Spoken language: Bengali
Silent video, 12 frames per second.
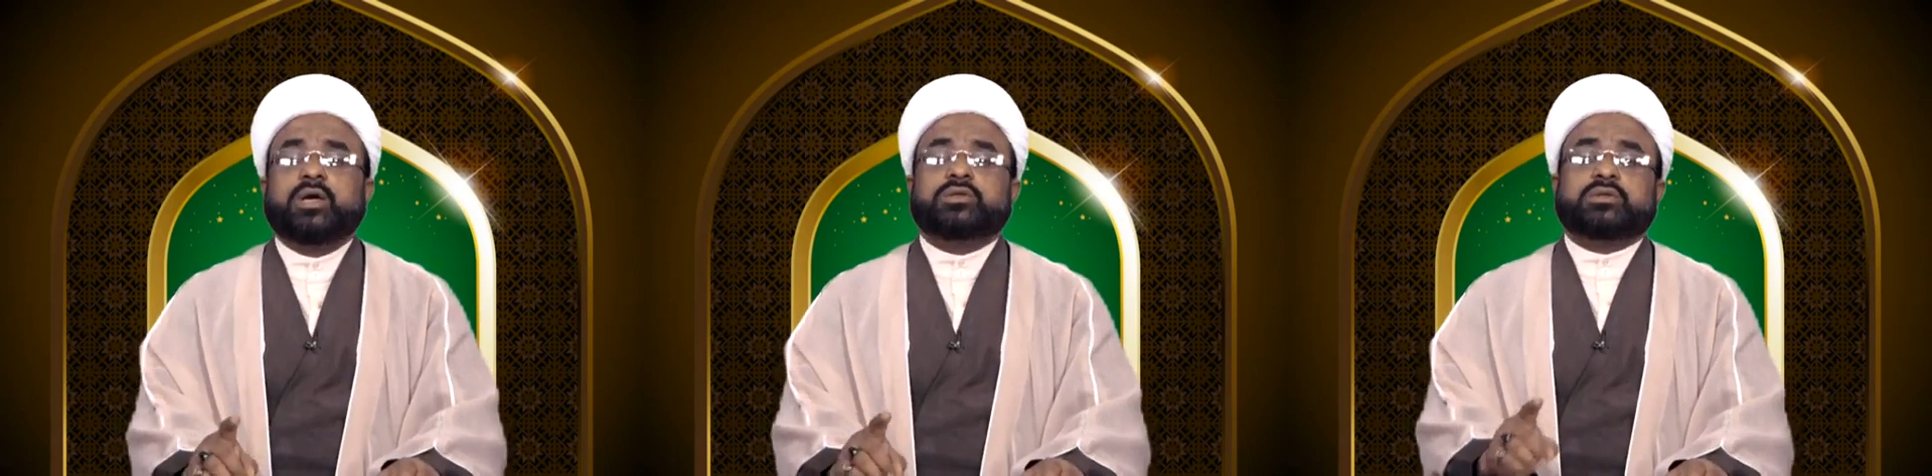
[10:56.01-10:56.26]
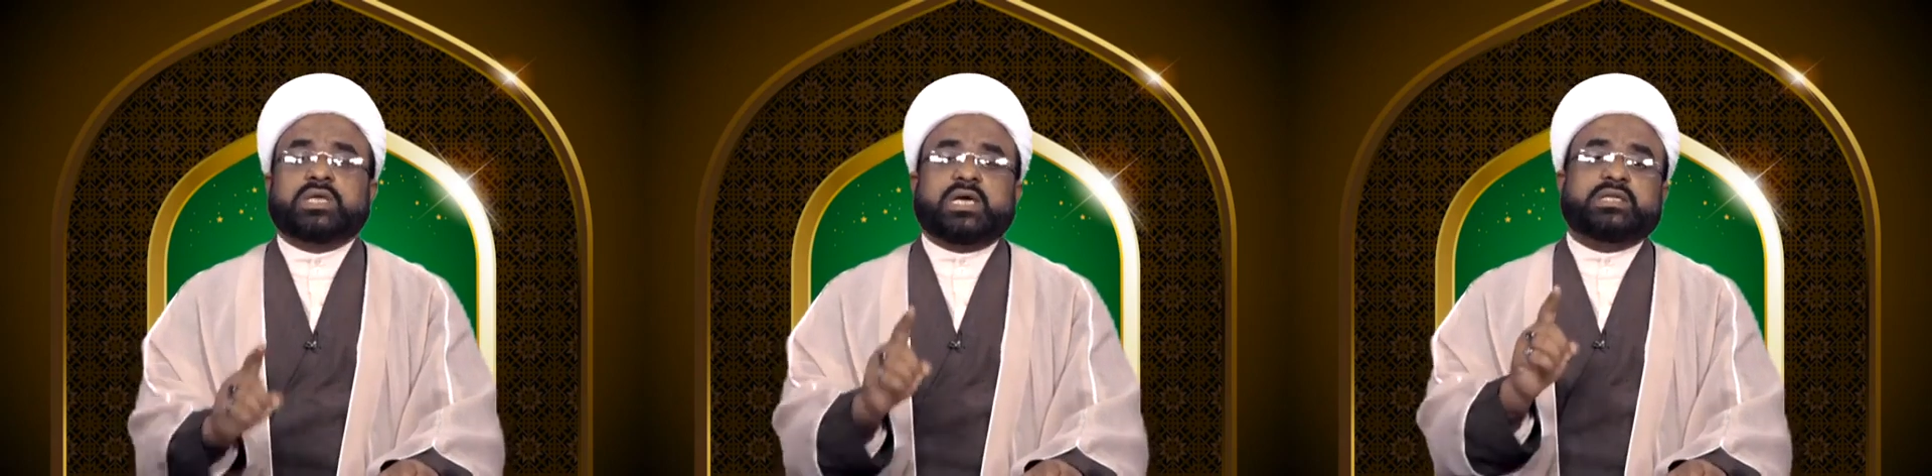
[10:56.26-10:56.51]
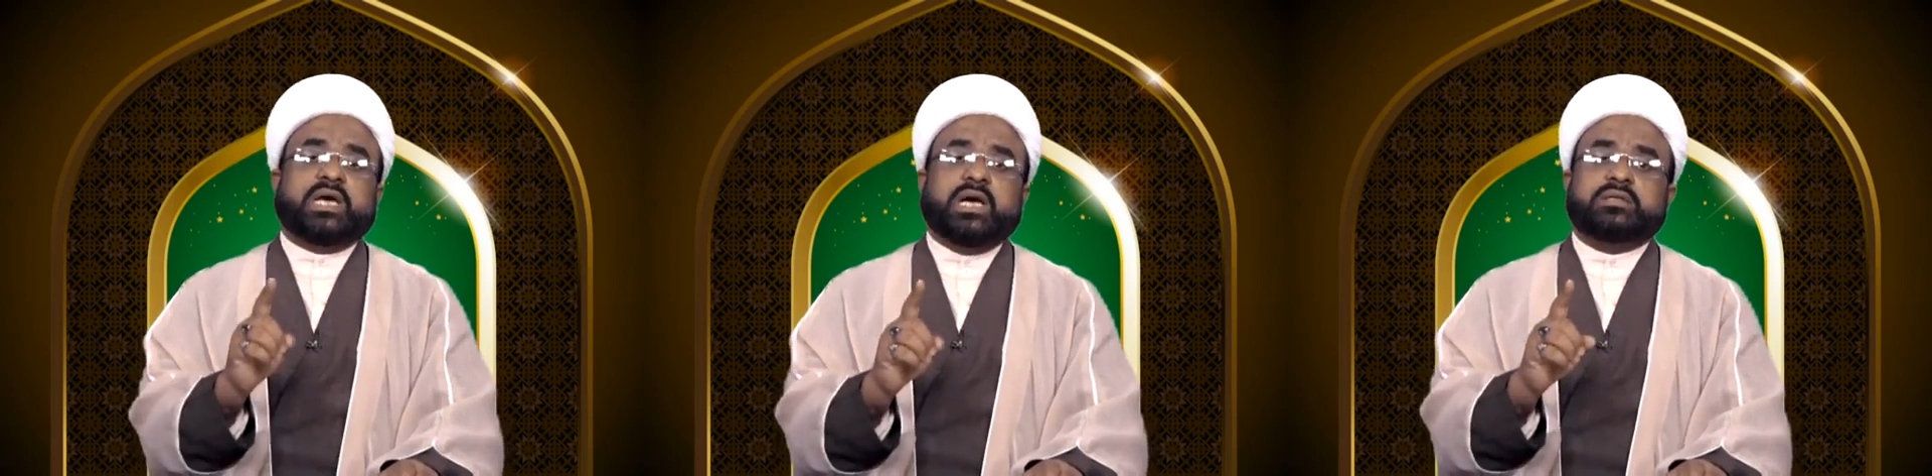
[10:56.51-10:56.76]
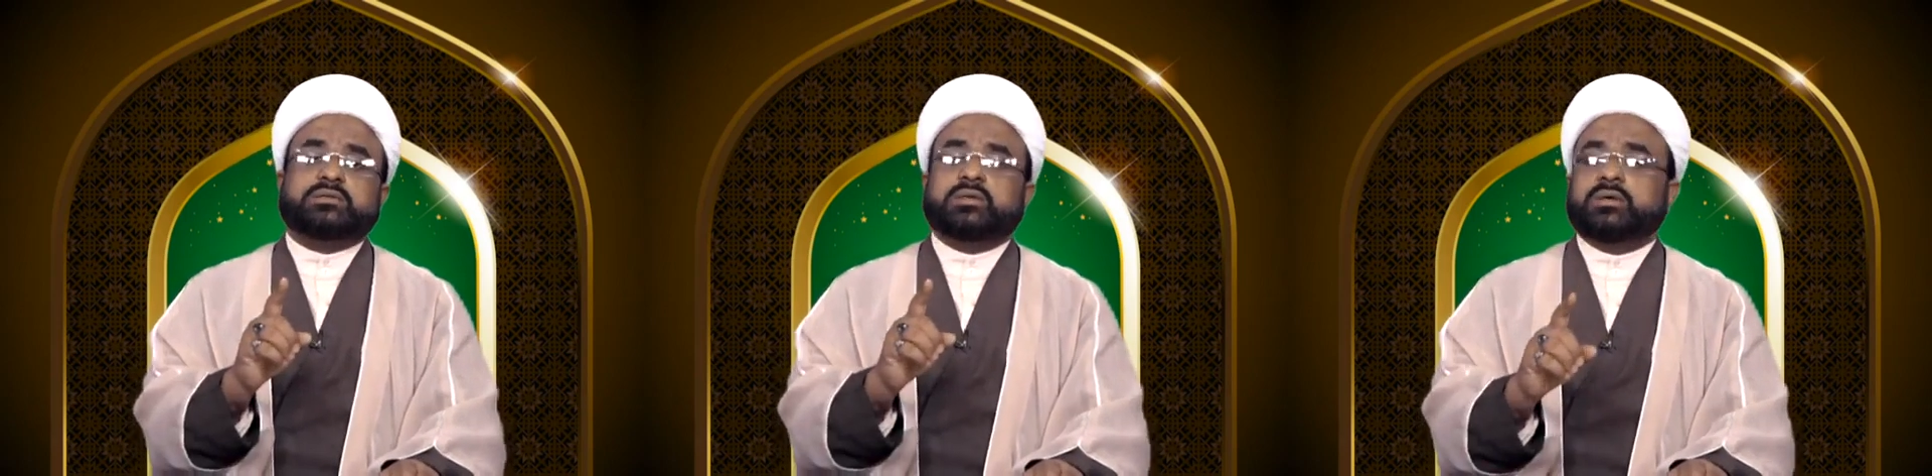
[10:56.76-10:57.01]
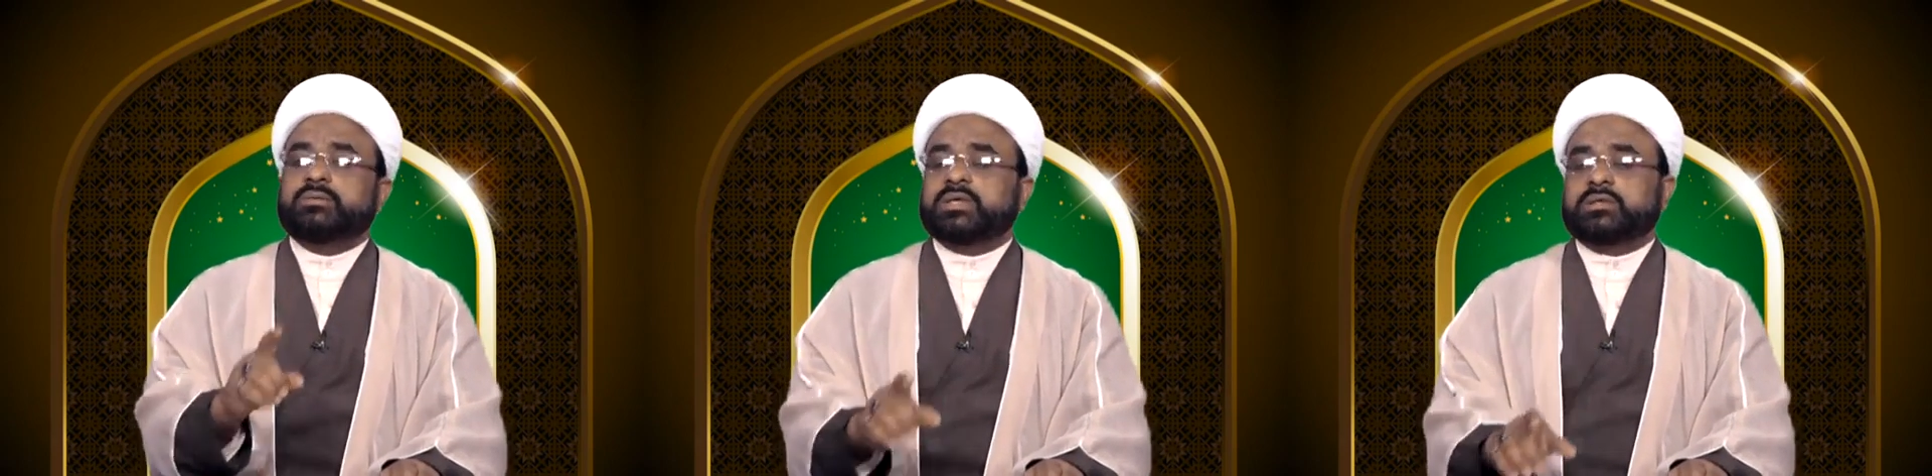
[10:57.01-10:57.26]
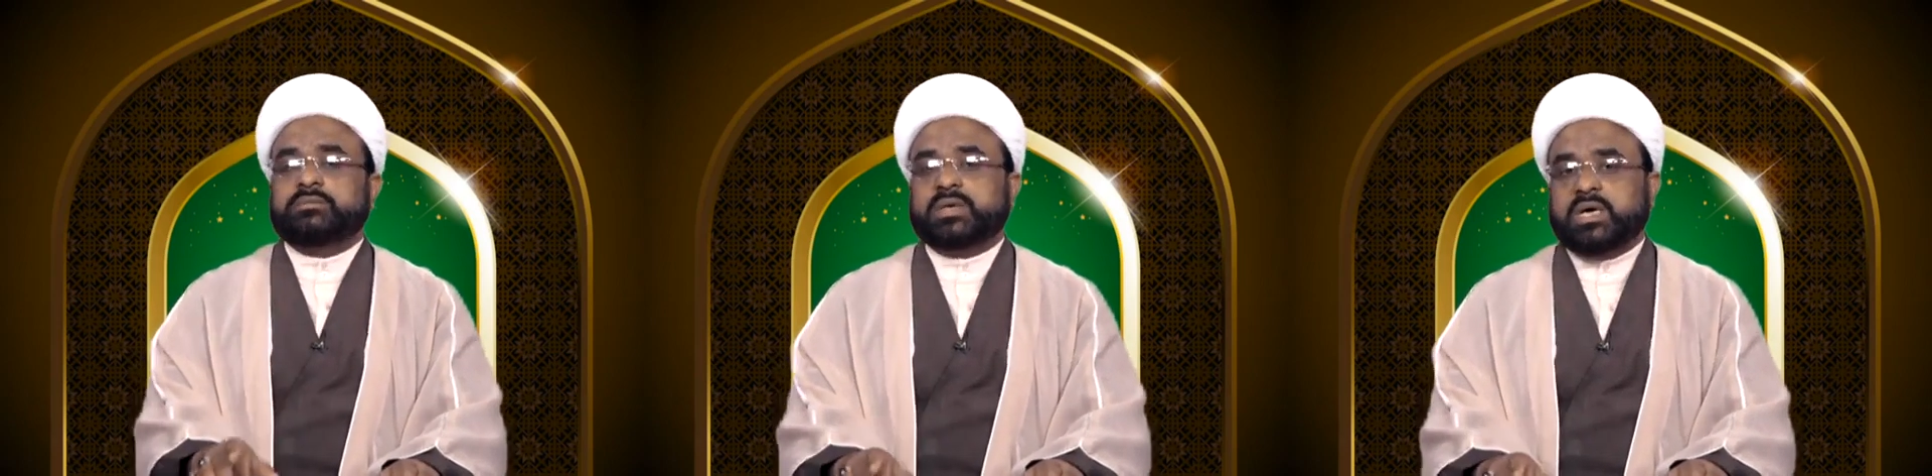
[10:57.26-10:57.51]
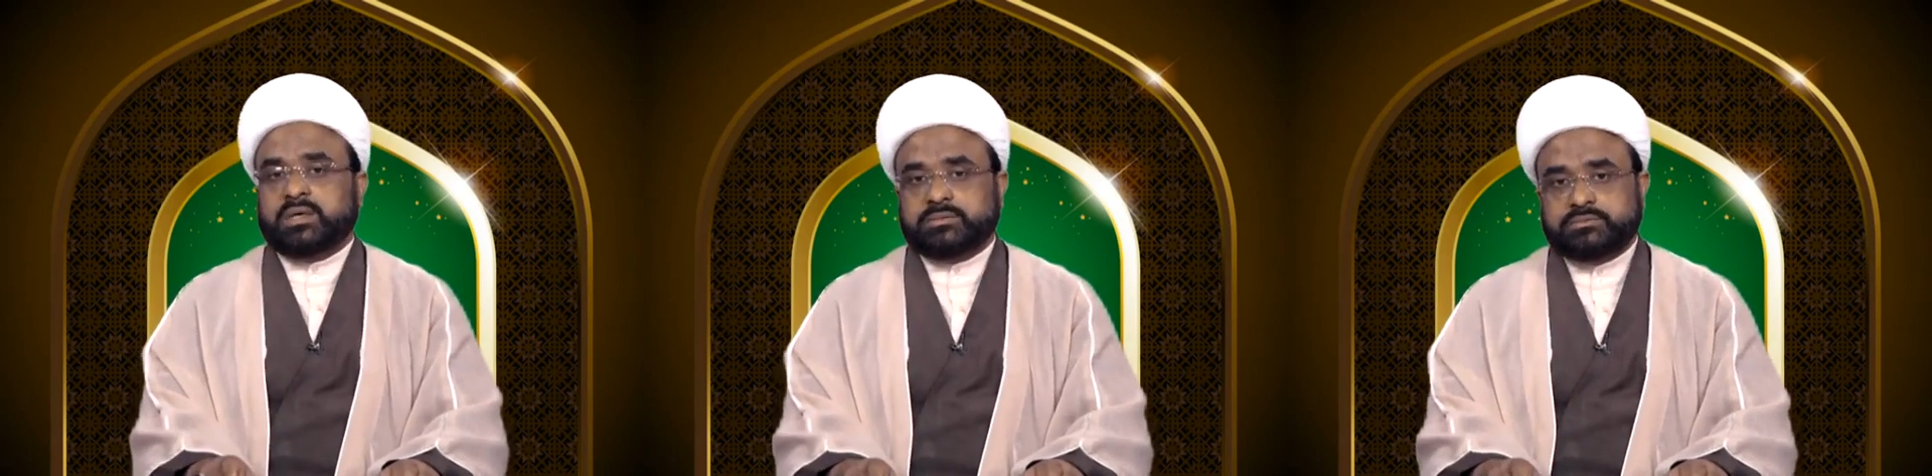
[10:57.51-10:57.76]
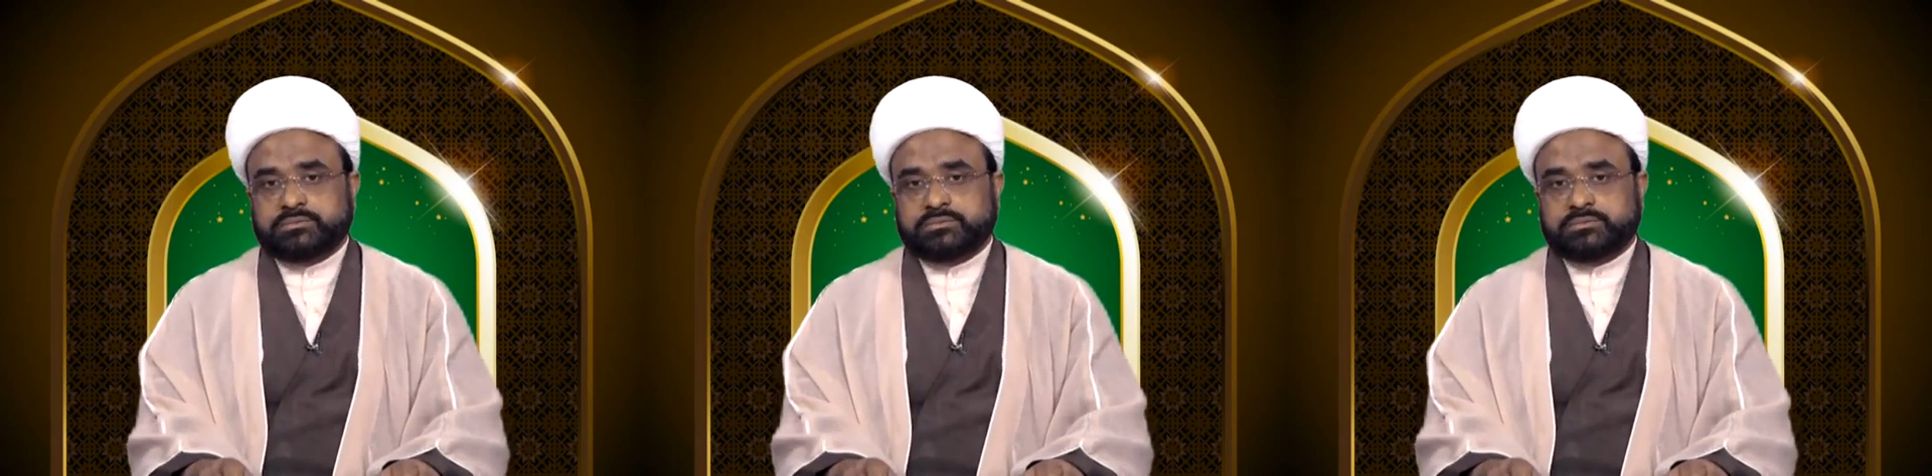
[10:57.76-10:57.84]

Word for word: তো তার দায়িত্ব হবে তোমরা